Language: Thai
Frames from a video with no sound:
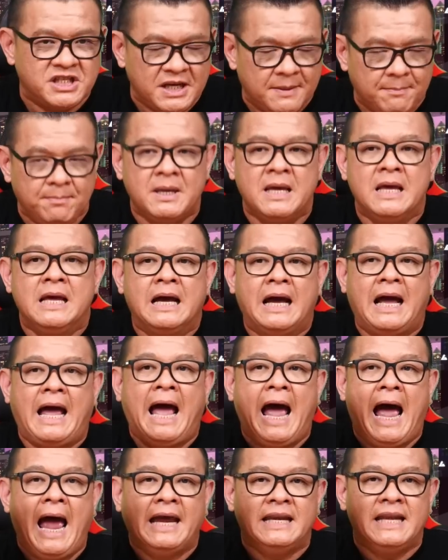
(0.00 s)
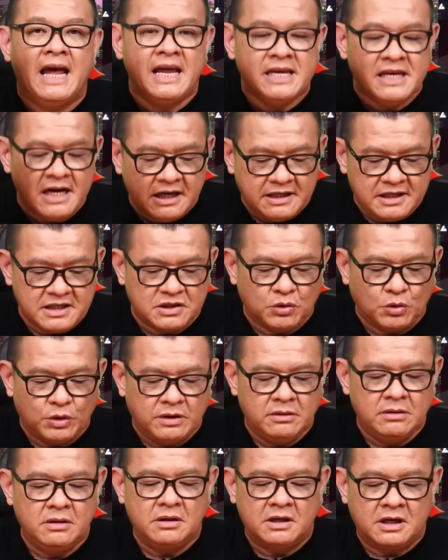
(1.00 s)
นชิปขายได้เยอะที่สุด
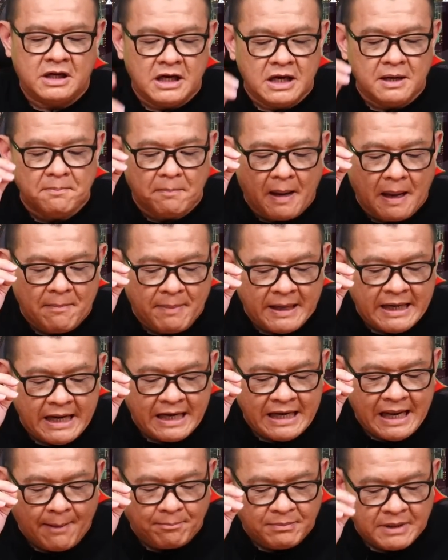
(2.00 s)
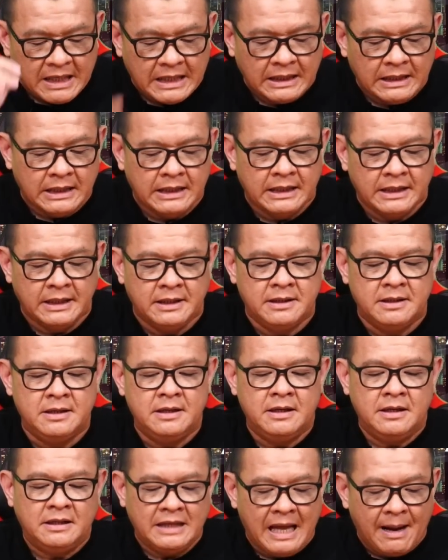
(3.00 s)
ขึ้นไปเป็นอันดับหนึ่งเลย
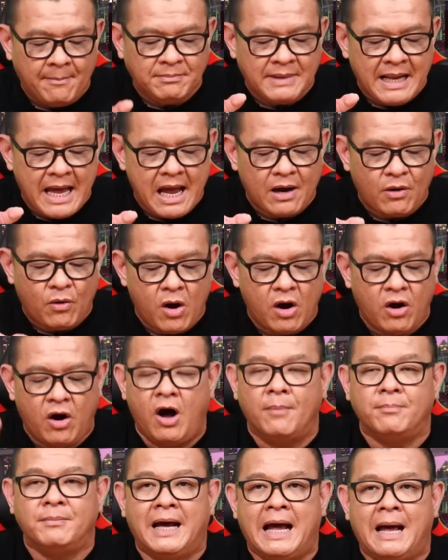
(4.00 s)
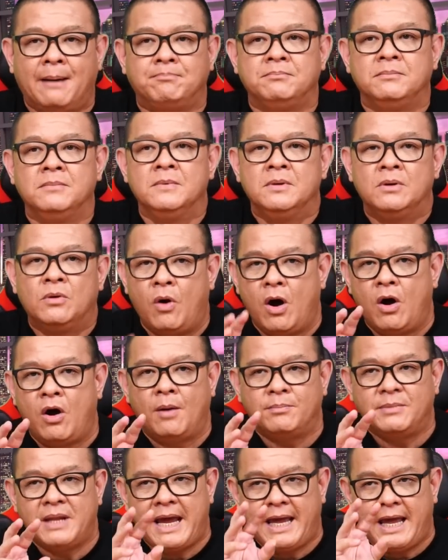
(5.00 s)
นำหน้า Qualcomm นะครับ
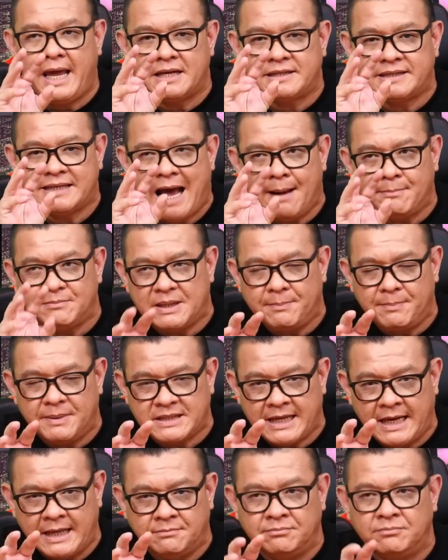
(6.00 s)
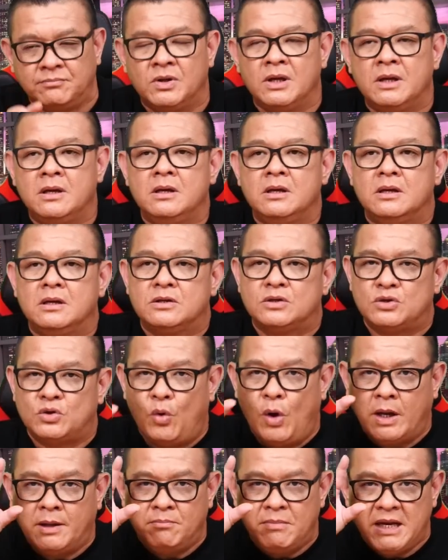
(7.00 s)
Qualcomm ได้แค่ สามสิบเปอร์เซ็นต์
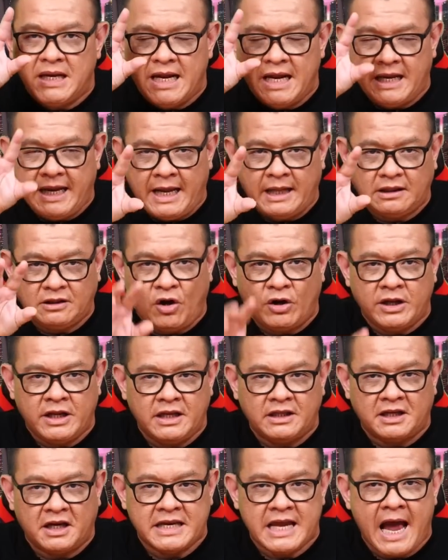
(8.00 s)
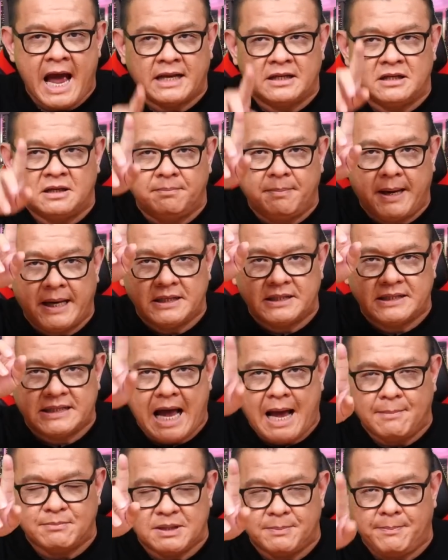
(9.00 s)
ส่วน MediaTek ตอนนี้ทะยานขึ้นไป
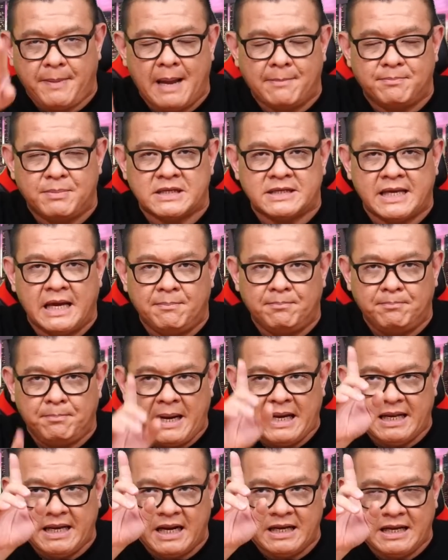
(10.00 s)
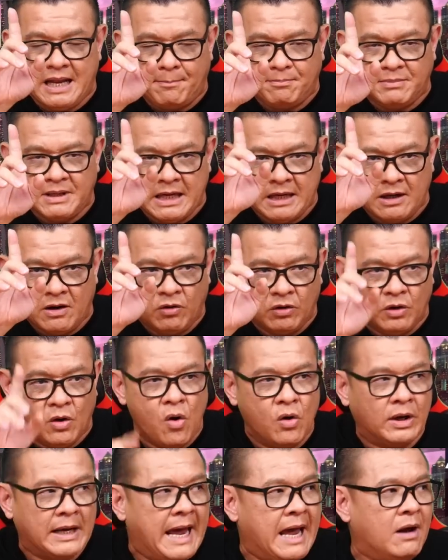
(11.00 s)
สามสิบแปดเปอร์เซ็นต์ เป็นอันดับหนึ่งของโล
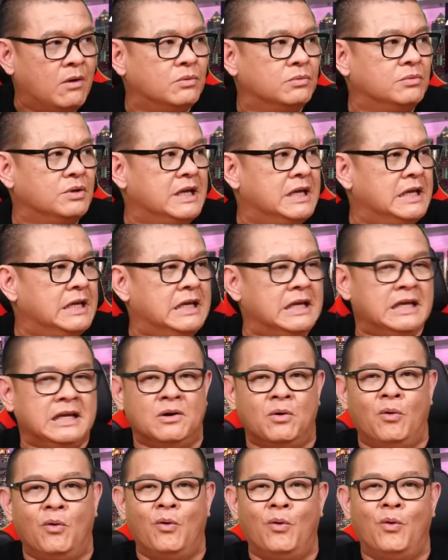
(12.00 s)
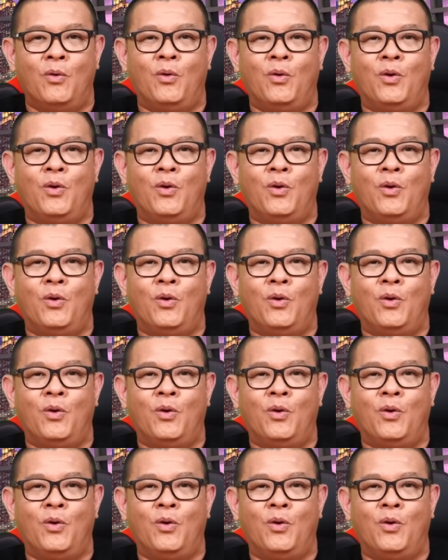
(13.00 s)
กแล้วนี่โอ้โห